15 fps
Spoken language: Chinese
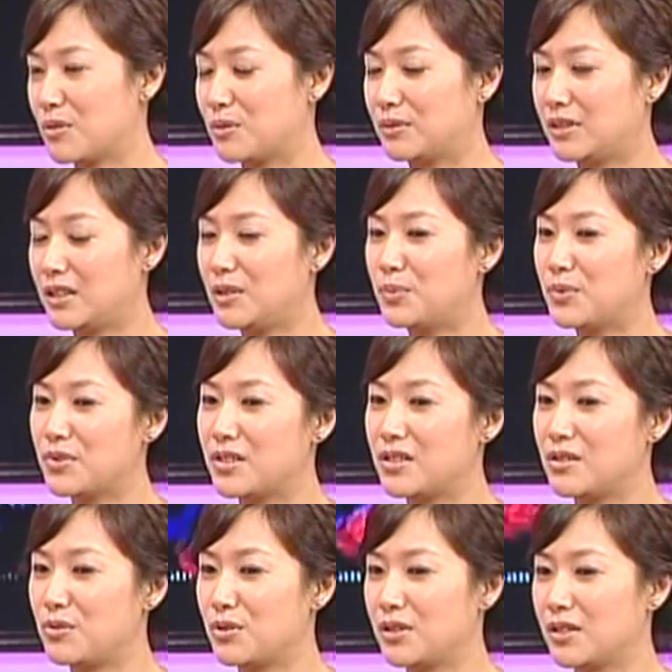从第一部
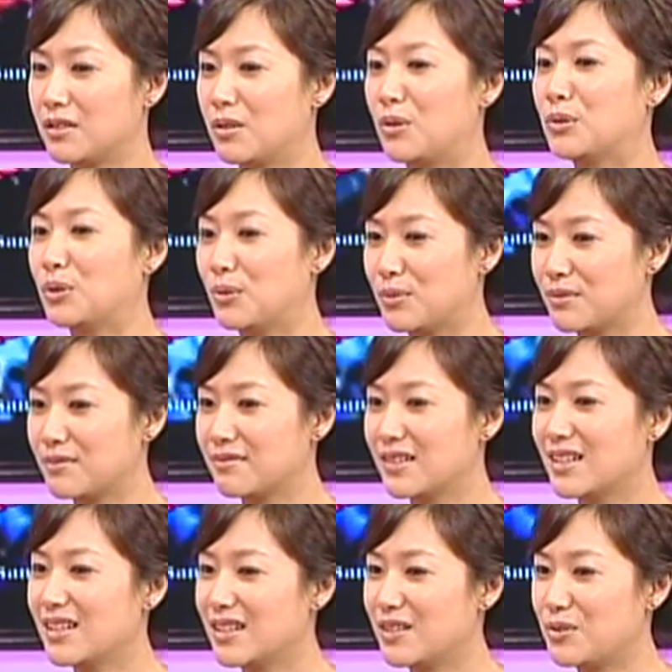戏觉得沟通，
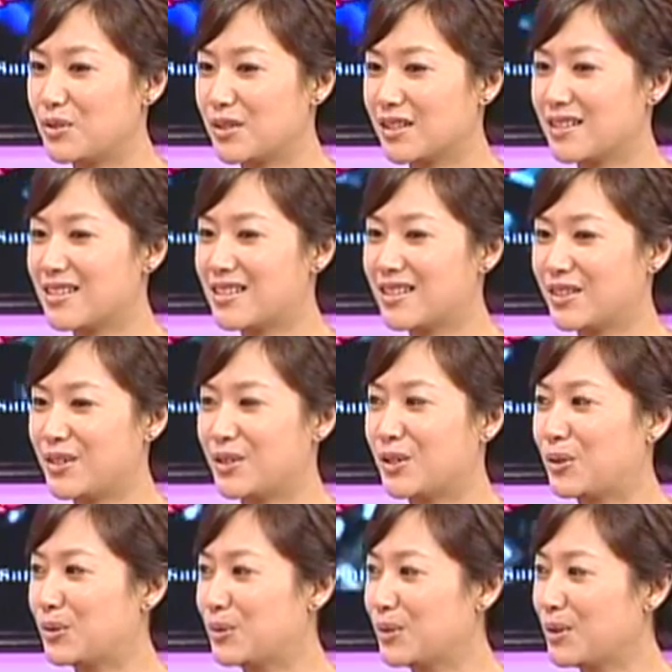觉得跟摄影
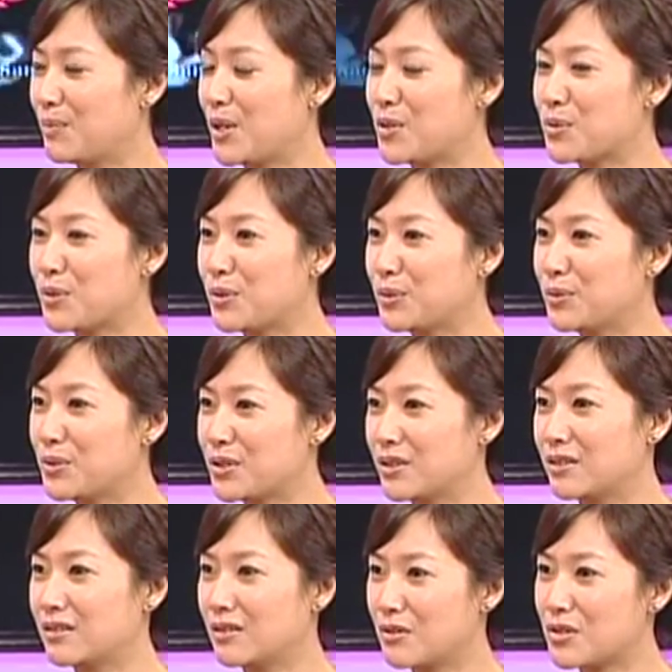沟通、跟美术沟通
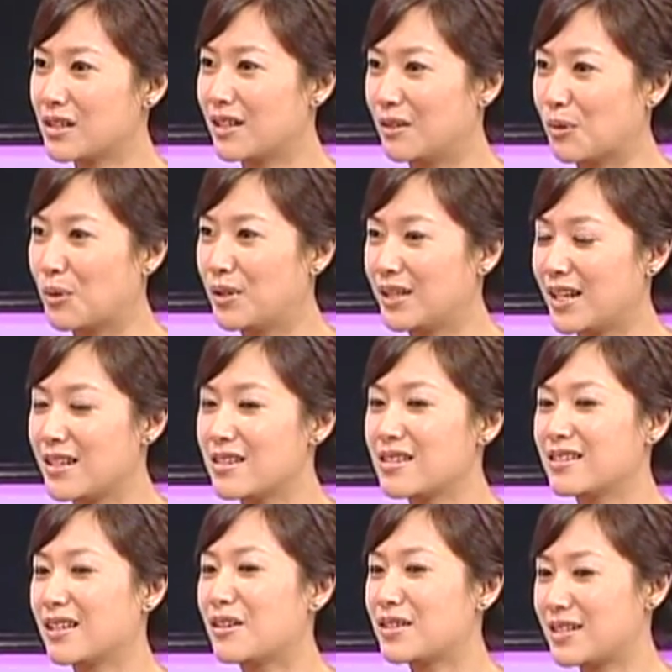是都是很困难的事
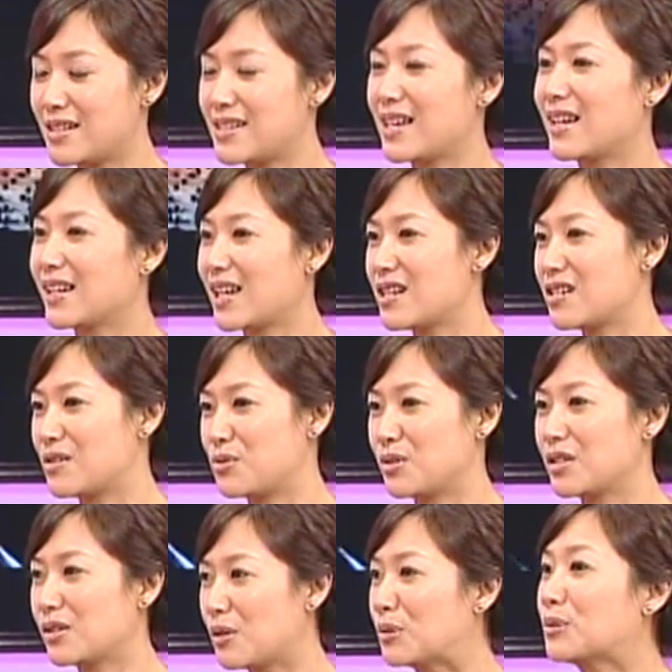情，到现在开始觉
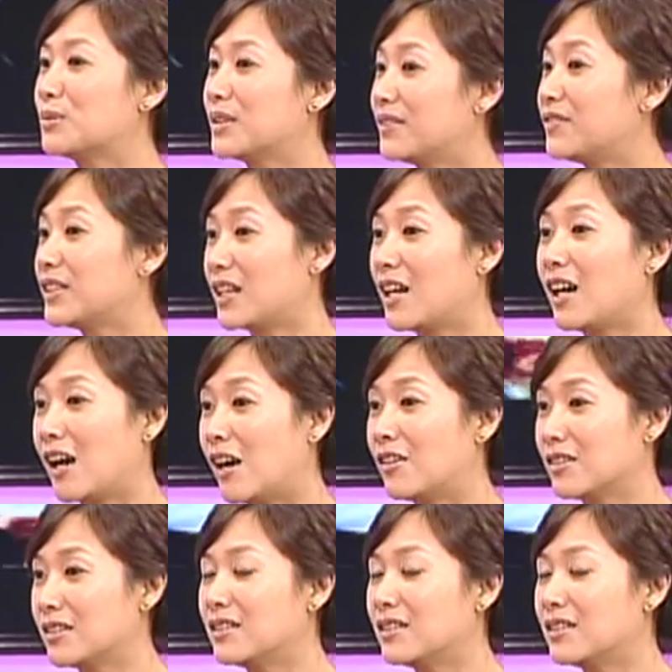得沟通的非常好了。